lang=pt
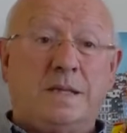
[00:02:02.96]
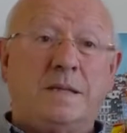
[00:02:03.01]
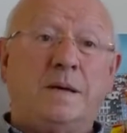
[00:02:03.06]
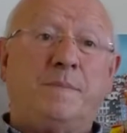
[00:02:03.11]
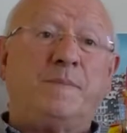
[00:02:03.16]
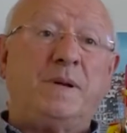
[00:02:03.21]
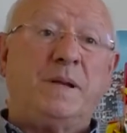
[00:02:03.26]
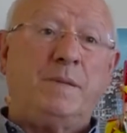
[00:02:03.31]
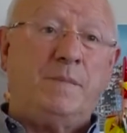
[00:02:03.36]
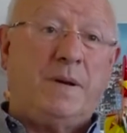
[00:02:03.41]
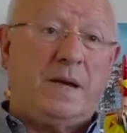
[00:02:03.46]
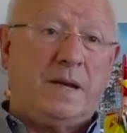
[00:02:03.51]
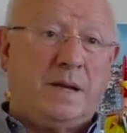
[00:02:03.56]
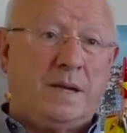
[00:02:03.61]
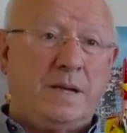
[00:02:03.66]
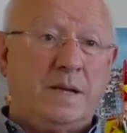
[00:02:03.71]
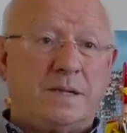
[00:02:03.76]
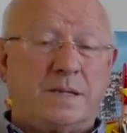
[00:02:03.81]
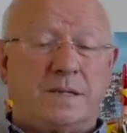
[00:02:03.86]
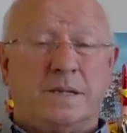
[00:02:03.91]
da
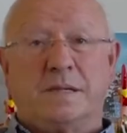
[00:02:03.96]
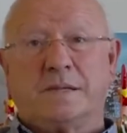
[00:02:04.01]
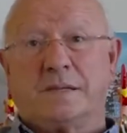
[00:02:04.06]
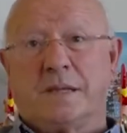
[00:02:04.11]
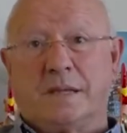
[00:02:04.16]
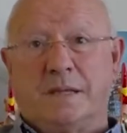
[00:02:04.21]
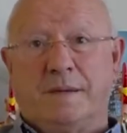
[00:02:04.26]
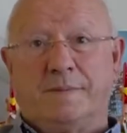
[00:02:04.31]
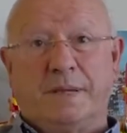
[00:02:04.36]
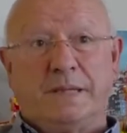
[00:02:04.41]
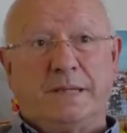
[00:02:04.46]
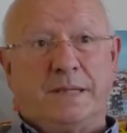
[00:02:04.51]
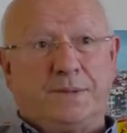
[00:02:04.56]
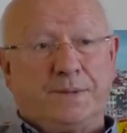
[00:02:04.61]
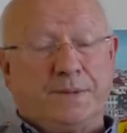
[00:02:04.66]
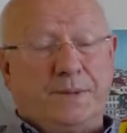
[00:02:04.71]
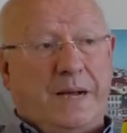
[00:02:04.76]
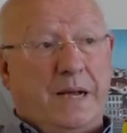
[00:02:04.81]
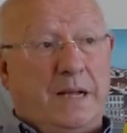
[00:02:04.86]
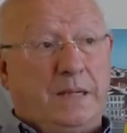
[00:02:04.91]
primeira nascença da Banda
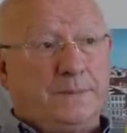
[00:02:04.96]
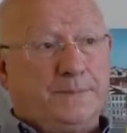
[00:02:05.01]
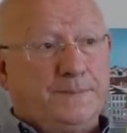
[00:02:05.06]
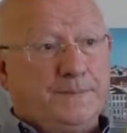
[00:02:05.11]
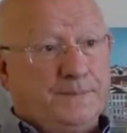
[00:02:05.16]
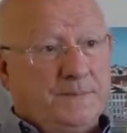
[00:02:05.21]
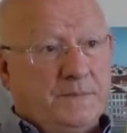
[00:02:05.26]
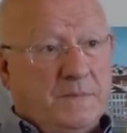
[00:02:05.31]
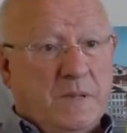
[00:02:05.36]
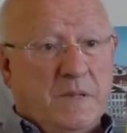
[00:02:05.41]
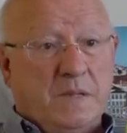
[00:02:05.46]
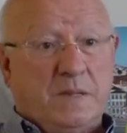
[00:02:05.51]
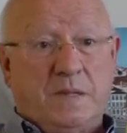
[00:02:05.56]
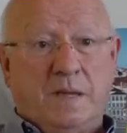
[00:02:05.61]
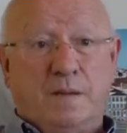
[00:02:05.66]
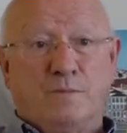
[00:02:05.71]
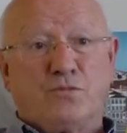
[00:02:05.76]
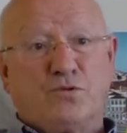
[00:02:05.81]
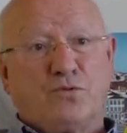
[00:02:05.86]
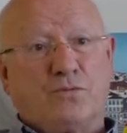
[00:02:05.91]
do Galo,
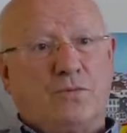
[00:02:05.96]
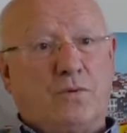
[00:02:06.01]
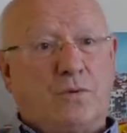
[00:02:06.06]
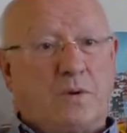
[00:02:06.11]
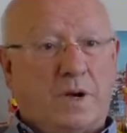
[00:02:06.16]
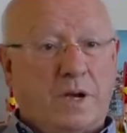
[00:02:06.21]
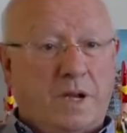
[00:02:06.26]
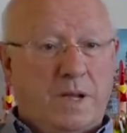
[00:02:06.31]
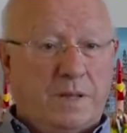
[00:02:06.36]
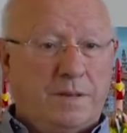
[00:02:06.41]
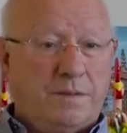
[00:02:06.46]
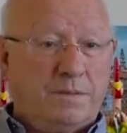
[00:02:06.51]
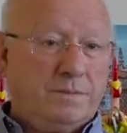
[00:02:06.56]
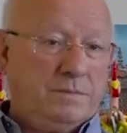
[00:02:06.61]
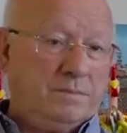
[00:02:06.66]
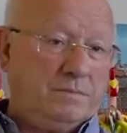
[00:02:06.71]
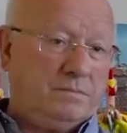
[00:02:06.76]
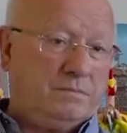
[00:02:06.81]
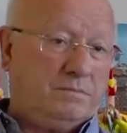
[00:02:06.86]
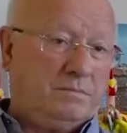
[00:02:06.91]
temos corrido
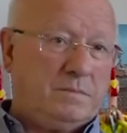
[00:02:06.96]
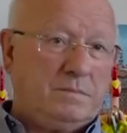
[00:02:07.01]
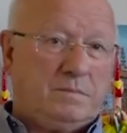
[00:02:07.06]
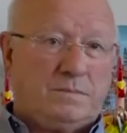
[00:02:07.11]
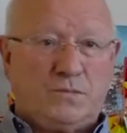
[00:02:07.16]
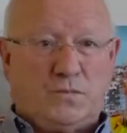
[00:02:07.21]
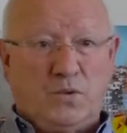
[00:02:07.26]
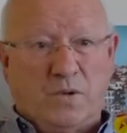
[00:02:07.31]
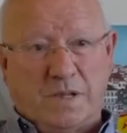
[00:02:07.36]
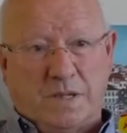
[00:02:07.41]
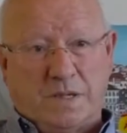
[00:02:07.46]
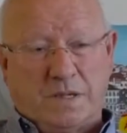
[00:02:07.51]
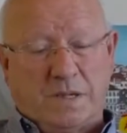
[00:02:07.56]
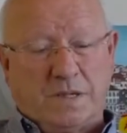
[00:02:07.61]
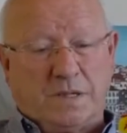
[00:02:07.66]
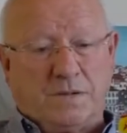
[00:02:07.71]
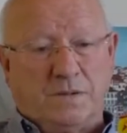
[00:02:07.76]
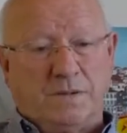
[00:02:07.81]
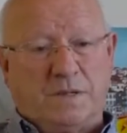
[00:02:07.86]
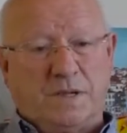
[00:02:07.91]
todas
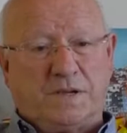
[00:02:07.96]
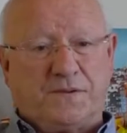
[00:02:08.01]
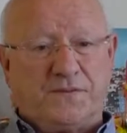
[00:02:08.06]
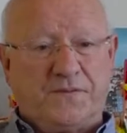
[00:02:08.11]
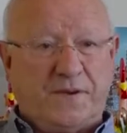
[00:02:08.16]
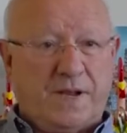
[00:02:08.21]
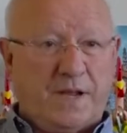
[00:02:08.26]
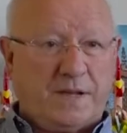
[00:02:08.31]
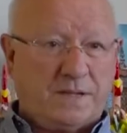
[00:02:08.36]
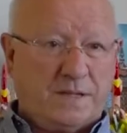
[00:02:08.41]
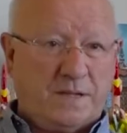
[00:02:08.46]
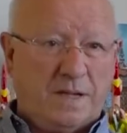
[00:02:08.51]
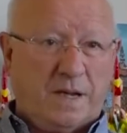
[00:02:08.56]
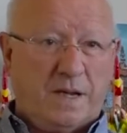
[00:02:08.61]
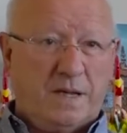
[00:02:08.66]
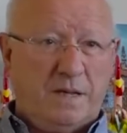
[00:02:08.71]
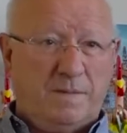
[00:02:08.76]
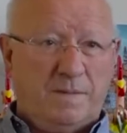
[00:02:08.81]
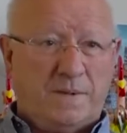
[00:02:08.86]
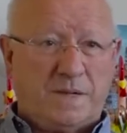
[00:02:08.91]
as juntas de freguesia
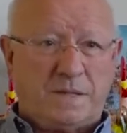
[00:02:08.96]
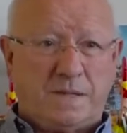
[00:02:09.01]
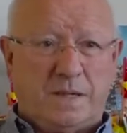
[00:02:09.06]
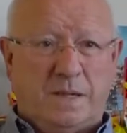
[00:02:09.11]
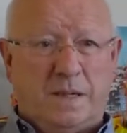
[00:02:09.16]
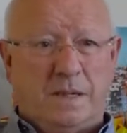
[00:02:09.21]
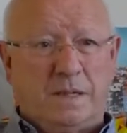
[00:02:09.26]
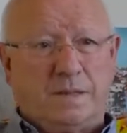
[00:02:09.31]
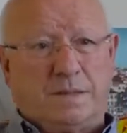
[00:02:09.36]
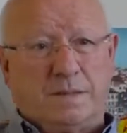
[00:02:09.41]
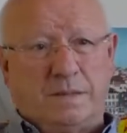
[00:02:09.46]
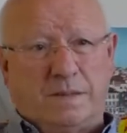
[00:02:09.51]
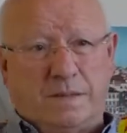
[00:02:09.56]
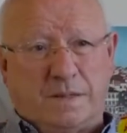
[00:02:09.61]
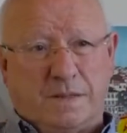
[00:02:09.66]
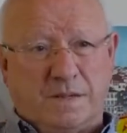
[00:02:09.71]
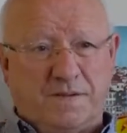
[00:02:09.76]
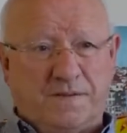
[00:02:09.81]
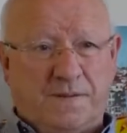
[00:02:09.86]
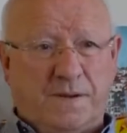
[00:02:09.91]
aqui de Barcelos,
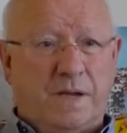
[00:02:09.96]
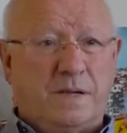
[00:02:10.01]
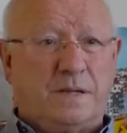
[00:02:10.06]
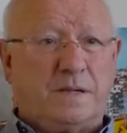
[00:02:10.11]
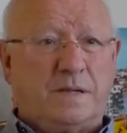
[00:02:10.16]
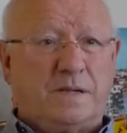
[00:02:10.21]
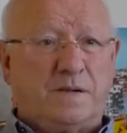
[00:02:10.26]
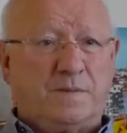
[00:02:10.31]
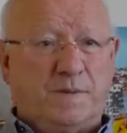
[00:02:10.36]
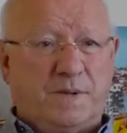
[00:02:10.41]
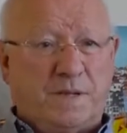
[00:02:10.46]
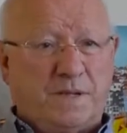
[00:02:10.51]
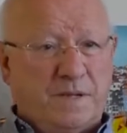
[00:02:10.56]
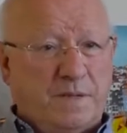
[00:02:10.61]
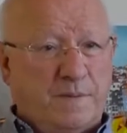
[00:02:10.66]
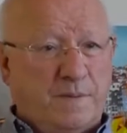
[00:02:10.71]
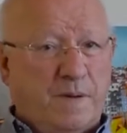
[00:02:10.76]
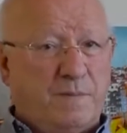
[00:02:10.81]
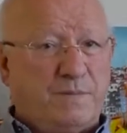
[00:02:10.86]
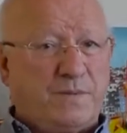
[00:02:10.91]
todas as festas,
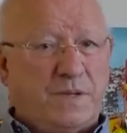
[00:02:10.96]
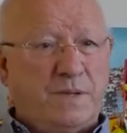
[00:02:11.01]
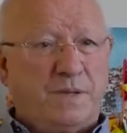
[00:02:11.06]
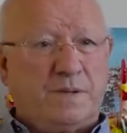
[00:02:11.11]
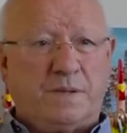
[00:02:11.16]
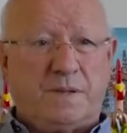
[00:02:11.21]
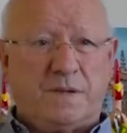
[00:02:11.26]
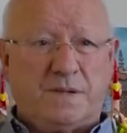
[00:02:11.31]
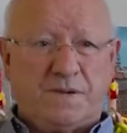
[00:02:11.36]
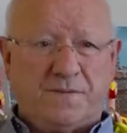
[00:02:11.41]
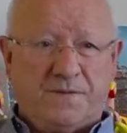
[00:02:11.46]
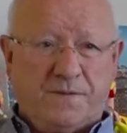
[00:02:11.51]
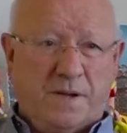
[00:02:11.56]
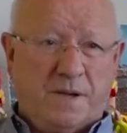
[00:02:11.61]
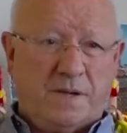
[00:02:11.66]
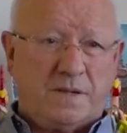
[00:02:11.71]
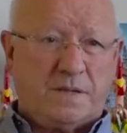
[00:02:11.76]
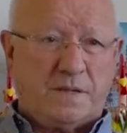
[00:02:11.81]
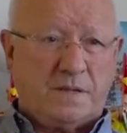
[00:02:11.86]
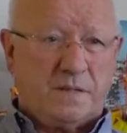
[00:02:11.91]
participámos em todas as
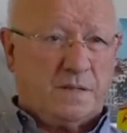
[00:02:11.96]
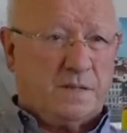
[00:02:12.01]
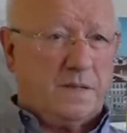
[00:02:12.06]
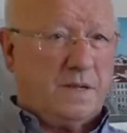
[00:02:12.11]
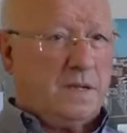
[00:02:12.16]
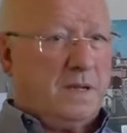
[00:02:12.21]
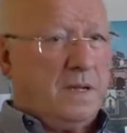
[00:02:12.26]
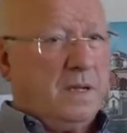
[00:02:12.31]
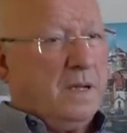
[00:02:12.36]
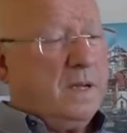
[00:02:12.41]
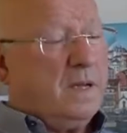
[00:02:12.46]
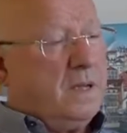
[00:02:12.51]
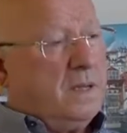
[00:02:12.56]
festas, na, né?